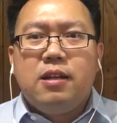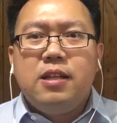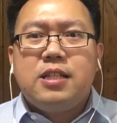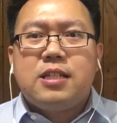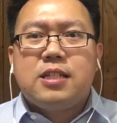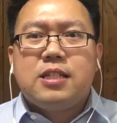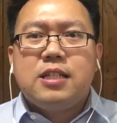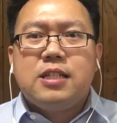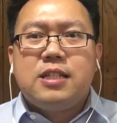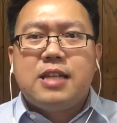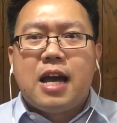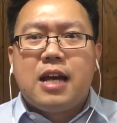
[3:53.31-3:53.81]
你
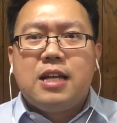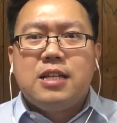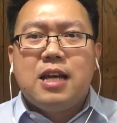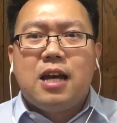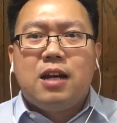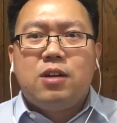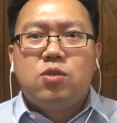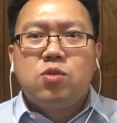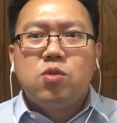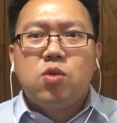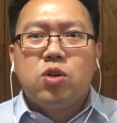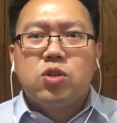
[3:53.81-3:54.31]
试想一
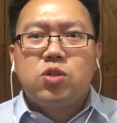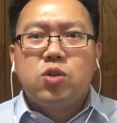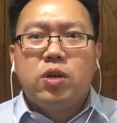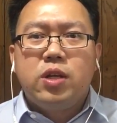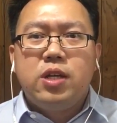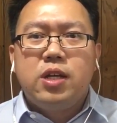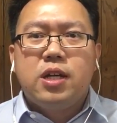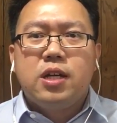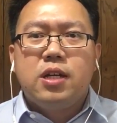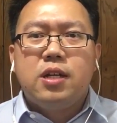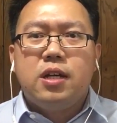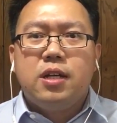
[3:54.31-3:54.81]
下，如果说
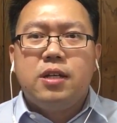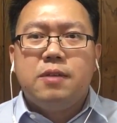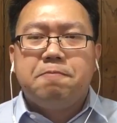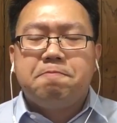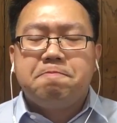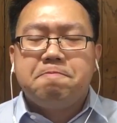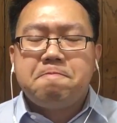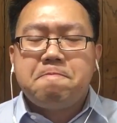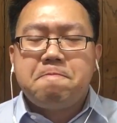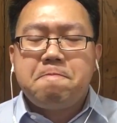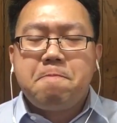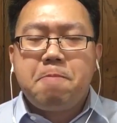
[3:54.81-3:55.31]
一个
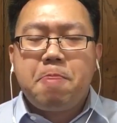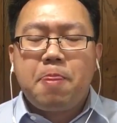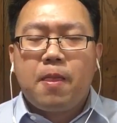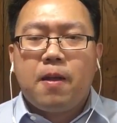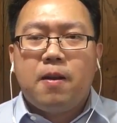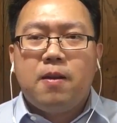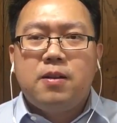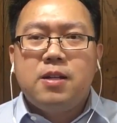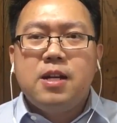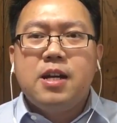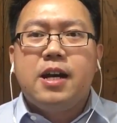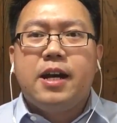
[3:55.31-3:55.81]

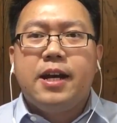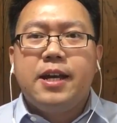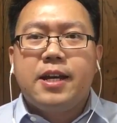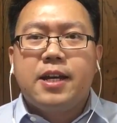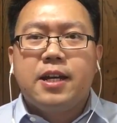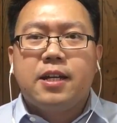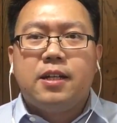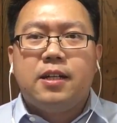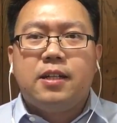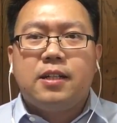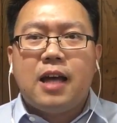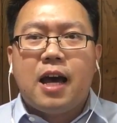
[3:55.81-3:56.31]
任何一
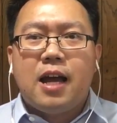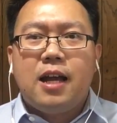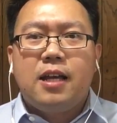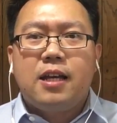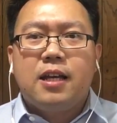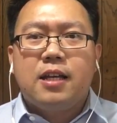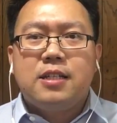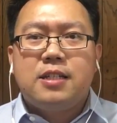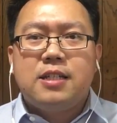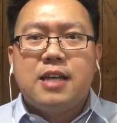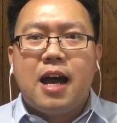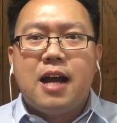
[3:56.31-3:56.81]
个人他的
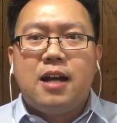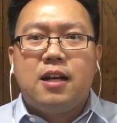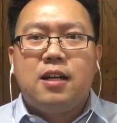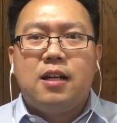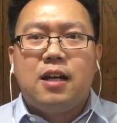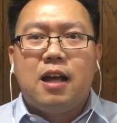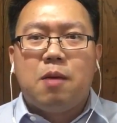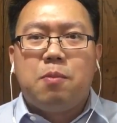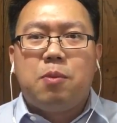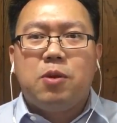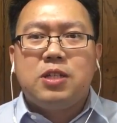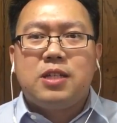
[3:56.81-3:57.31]
一个家人、
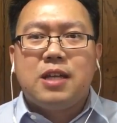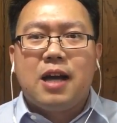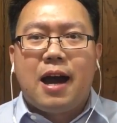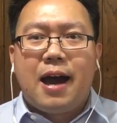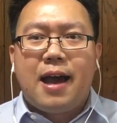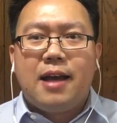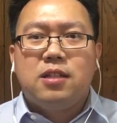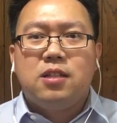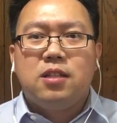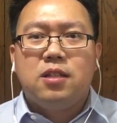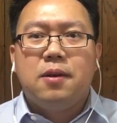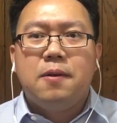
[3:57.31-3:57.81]
老婆、小
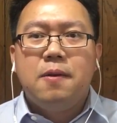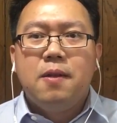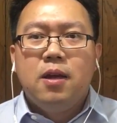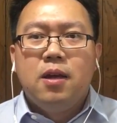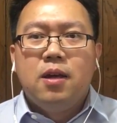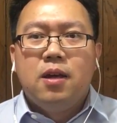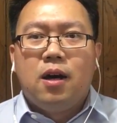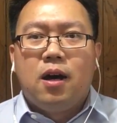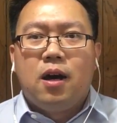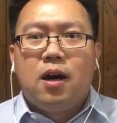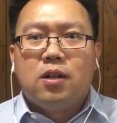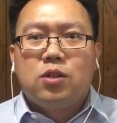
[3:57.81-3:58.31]
孩子
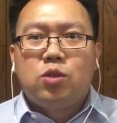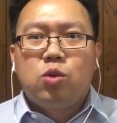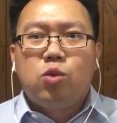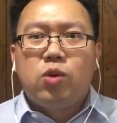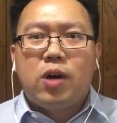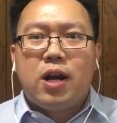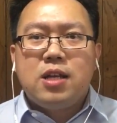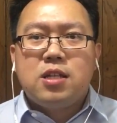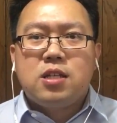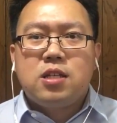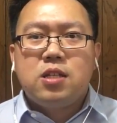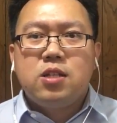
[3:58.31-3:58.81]
啊，突
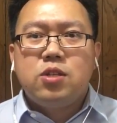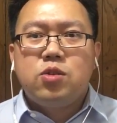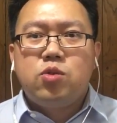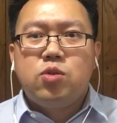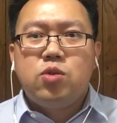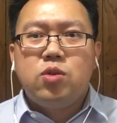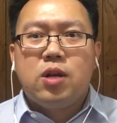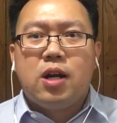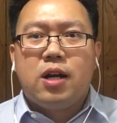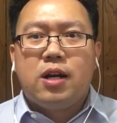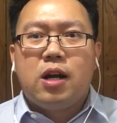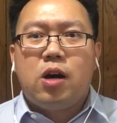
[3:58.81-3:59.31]
然失
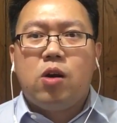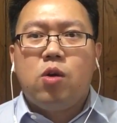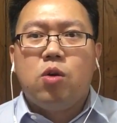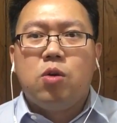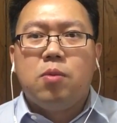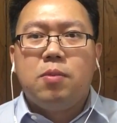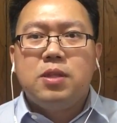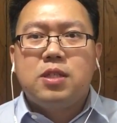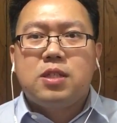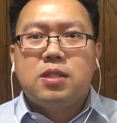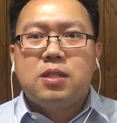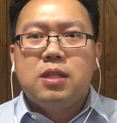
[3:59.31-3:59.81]
去了，然后
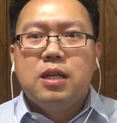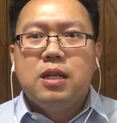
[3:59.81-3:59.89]
我们